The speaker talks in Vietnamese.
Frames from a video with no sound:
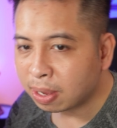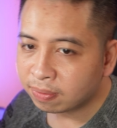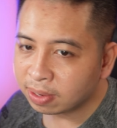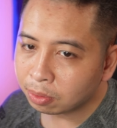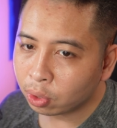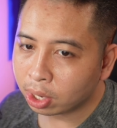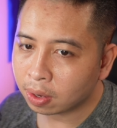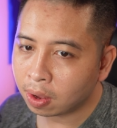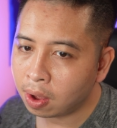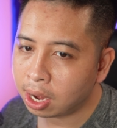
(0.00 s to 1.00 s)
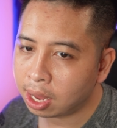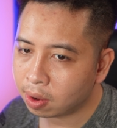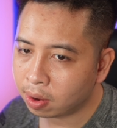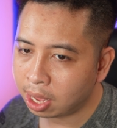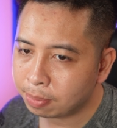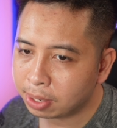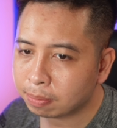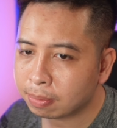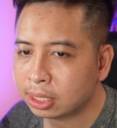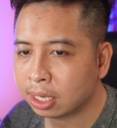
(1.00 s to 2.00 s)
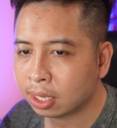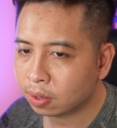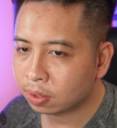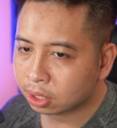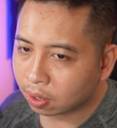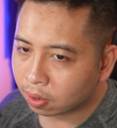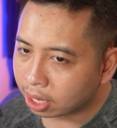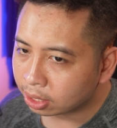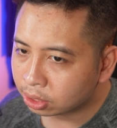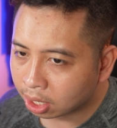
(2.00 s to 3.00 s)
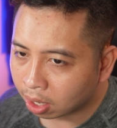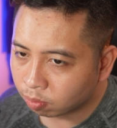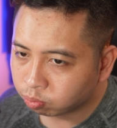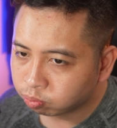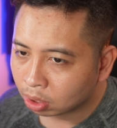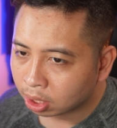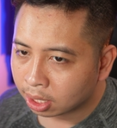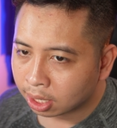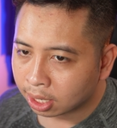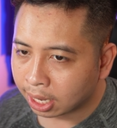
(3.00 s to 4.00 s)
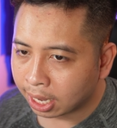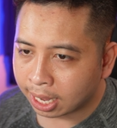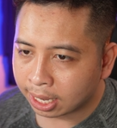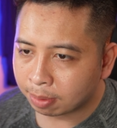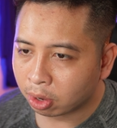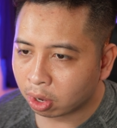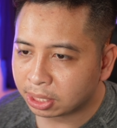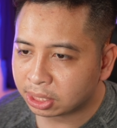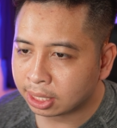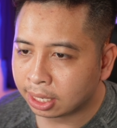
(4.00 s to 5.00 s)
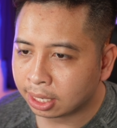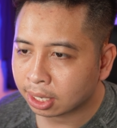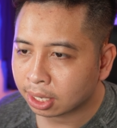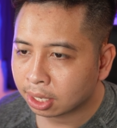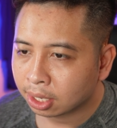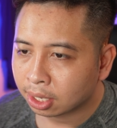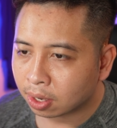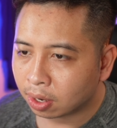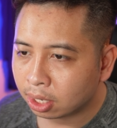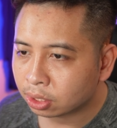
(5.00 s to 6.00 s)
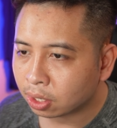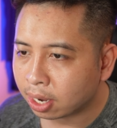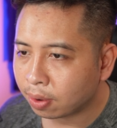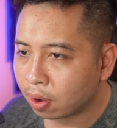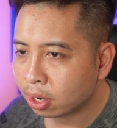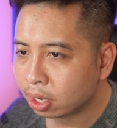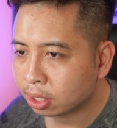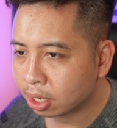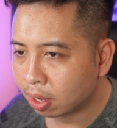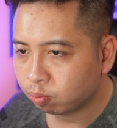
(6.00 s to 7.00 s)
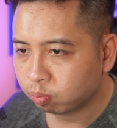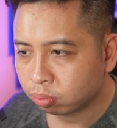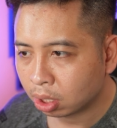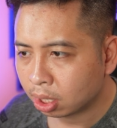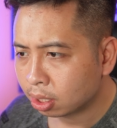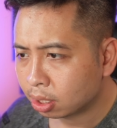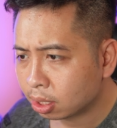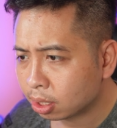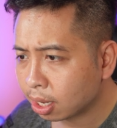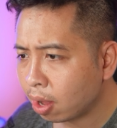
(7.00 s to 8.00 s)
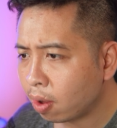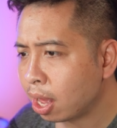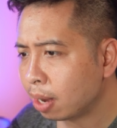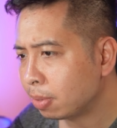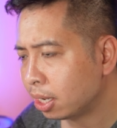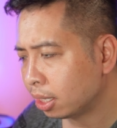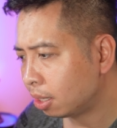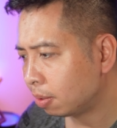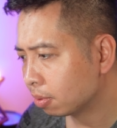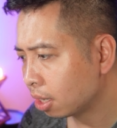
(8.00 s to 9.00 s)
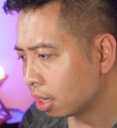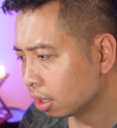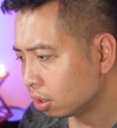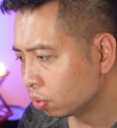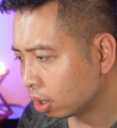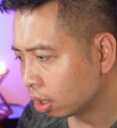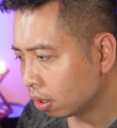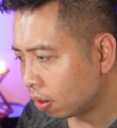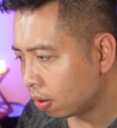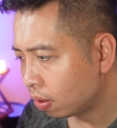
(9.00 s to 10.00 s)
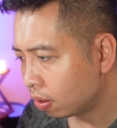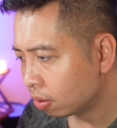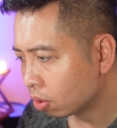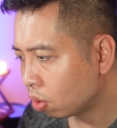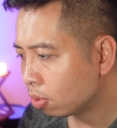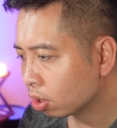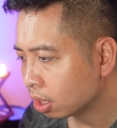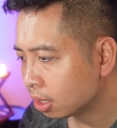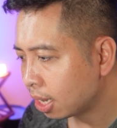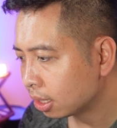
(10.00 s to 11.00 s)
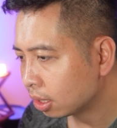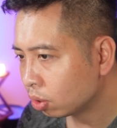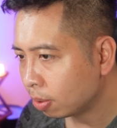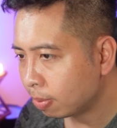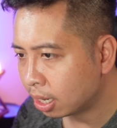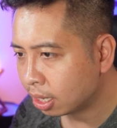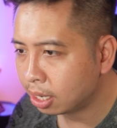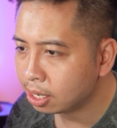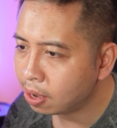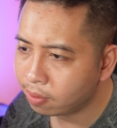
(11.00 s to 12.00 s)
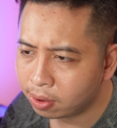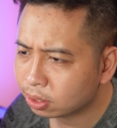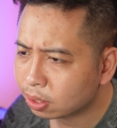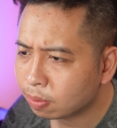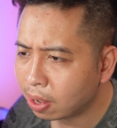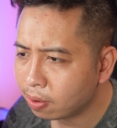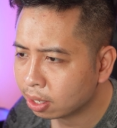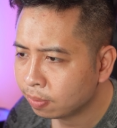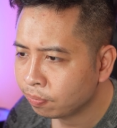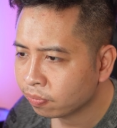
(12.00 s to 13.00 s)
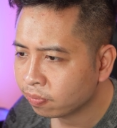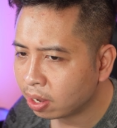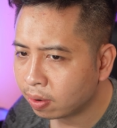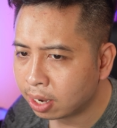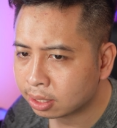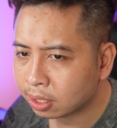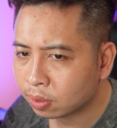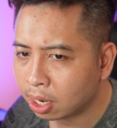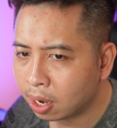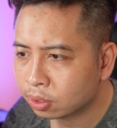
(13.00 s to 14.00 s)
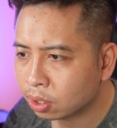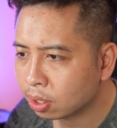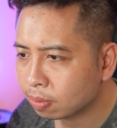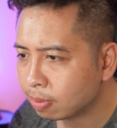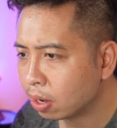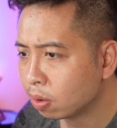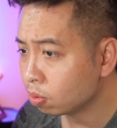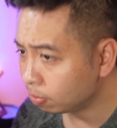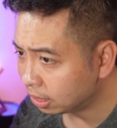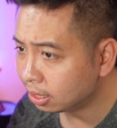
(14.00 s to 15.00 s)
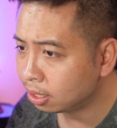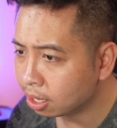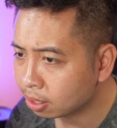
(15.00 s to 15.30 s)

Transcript: Vích Nguyễn có hỏi là con HMX Macchiato giờ còn đáng chơi không? Nghe anh em nói bị trì, có lựa chọn nào ngon hơn không? Cái họ HMX thì các cái switch nó cùng một thời gian sản xuất mà gần gần nhau nó giống nhau à? Và con này sản xuất lâu rồi mà nó cũng bị trì thật.